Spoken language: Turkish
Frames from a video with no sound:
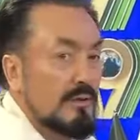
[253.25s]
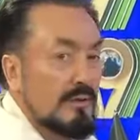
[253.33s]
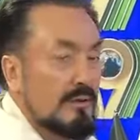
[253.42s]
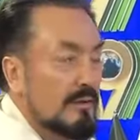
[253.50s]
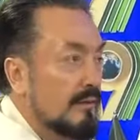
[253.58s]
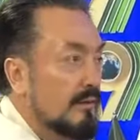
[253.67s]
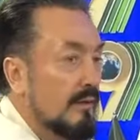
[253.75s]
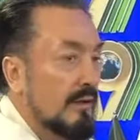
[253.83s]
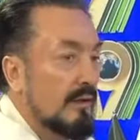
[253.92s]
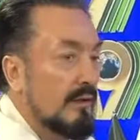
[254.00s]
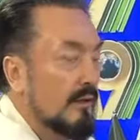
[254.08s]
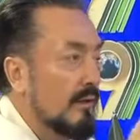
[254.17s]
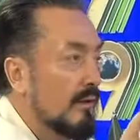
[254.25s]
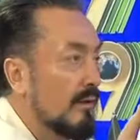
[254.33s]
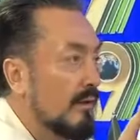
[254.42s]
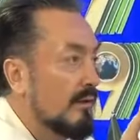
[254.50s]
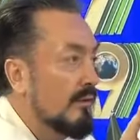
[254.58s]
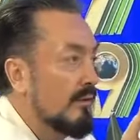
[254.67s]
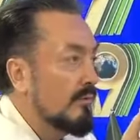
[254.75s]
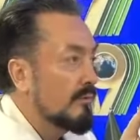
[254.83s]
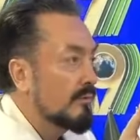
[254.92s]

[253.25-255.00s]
gitsin diye. Değil mi?